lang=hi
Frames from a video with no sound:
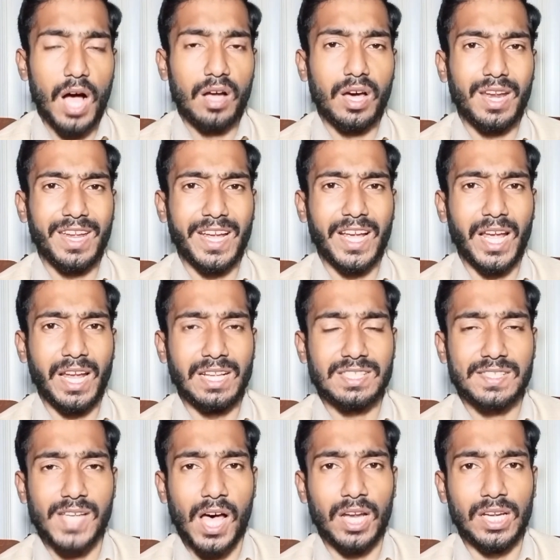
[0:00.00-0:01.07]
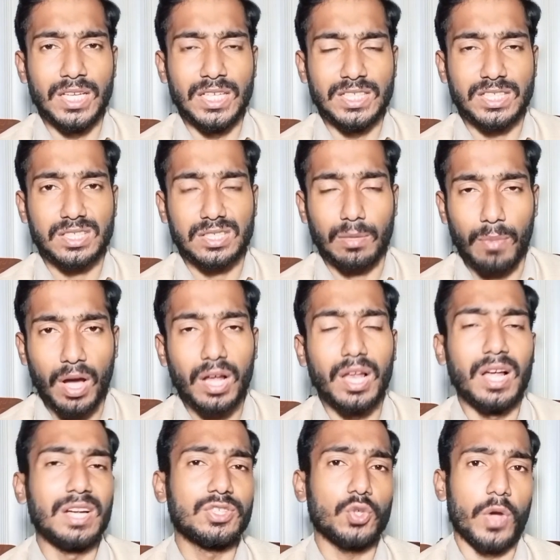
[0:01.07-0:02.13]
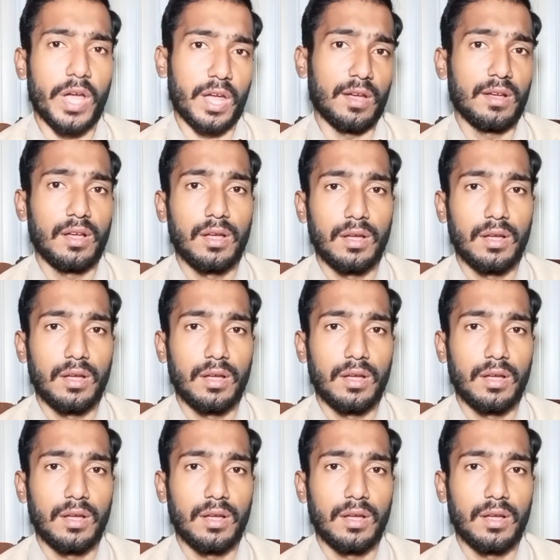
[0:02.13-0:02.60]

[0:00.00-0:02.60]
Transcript: आखिर ये इंसानी स्मगलर जो है